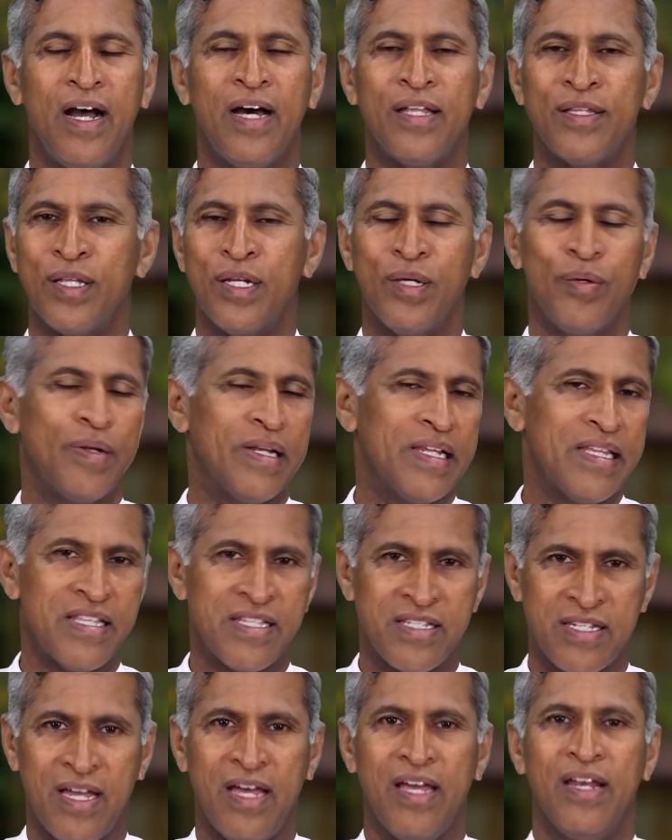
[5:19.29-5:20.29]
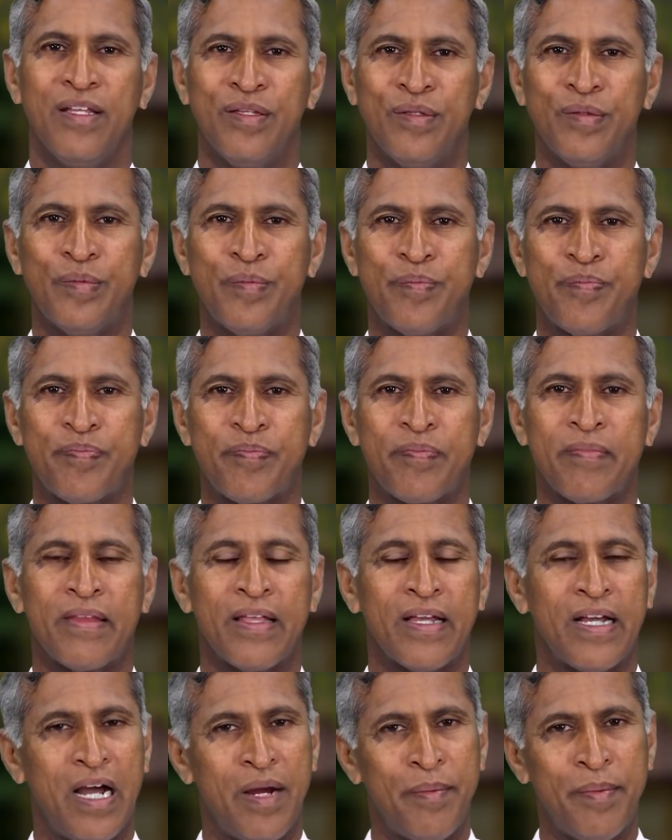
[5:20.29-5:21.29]
అందులో ఉన్నది చాలదు
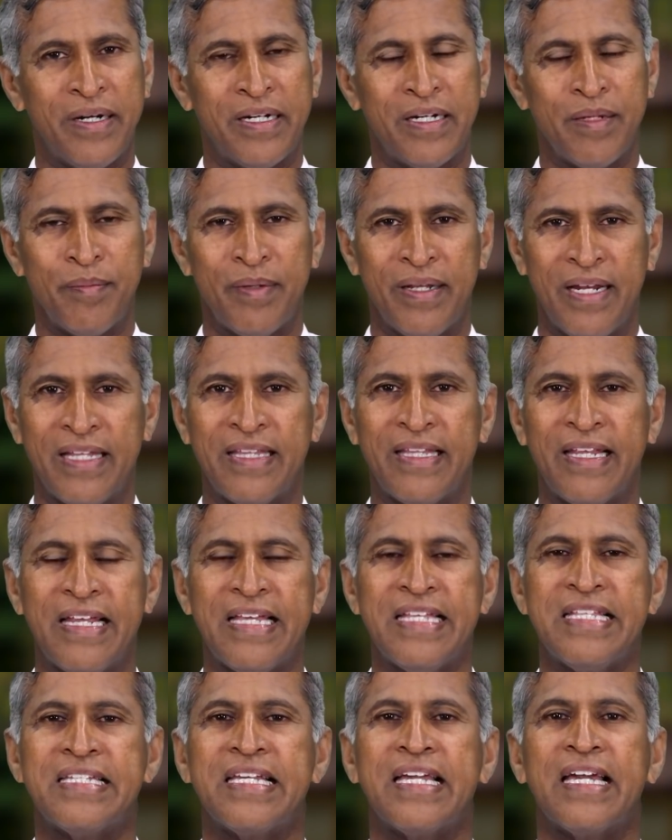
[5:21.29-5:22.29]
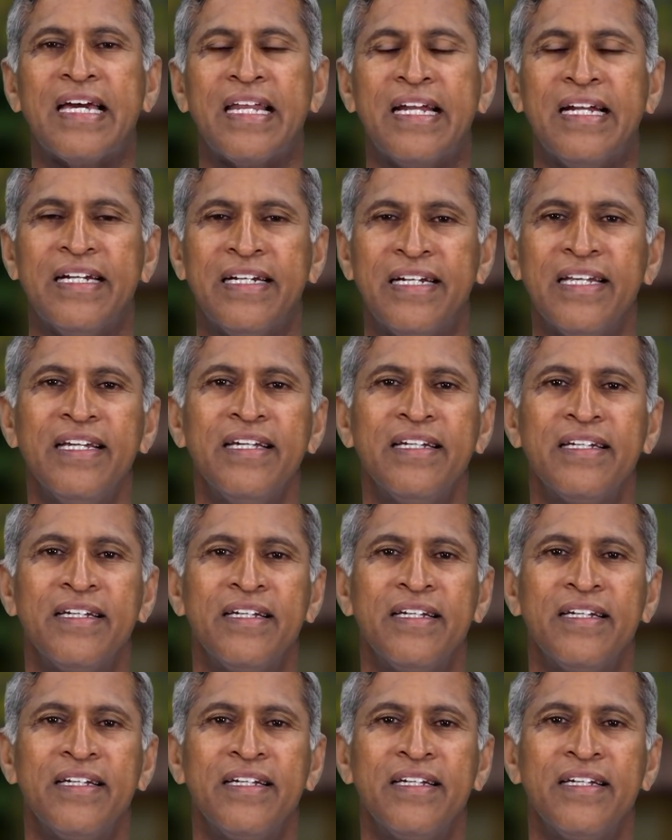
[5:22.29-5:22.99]
కాబట్టి మీరందరూ ఏం చేయాలంటే